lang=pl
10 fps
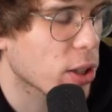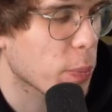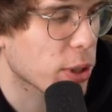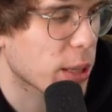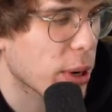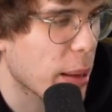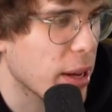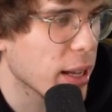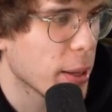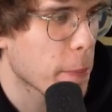co
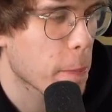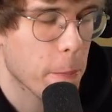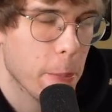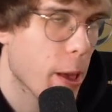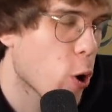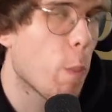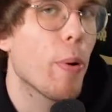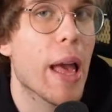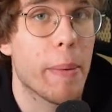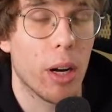potrzebujemy,
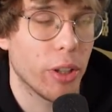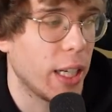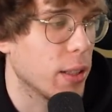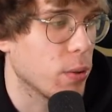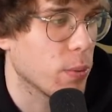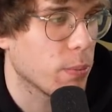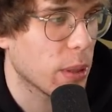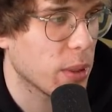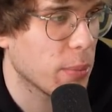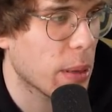kupujemy od razu.
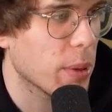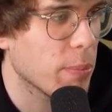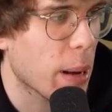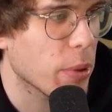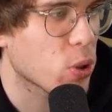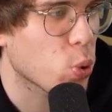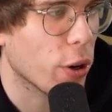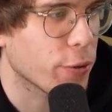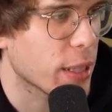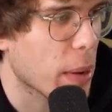Mamy, mamy, mamy
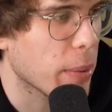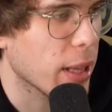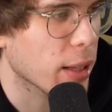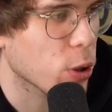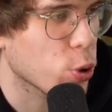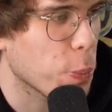surowce, mamy na to już